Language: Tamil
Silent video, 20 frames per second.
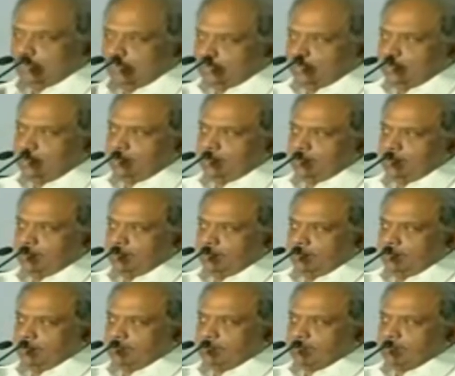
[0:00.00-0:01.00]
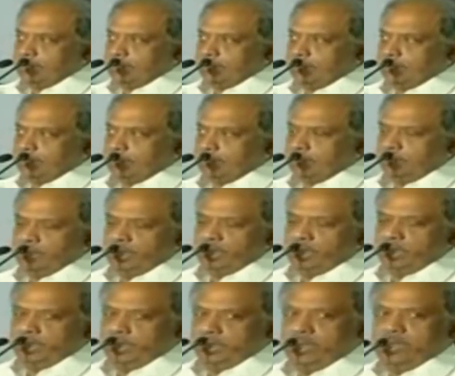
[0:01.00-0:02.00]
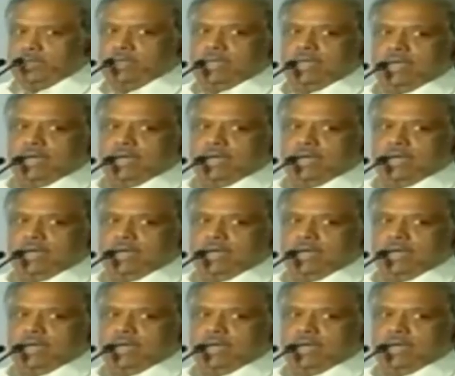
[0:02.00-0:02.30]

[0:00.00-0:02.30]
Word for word: இந்த இறை சக்தியின் பக்கம் திரும்புகின்றேனா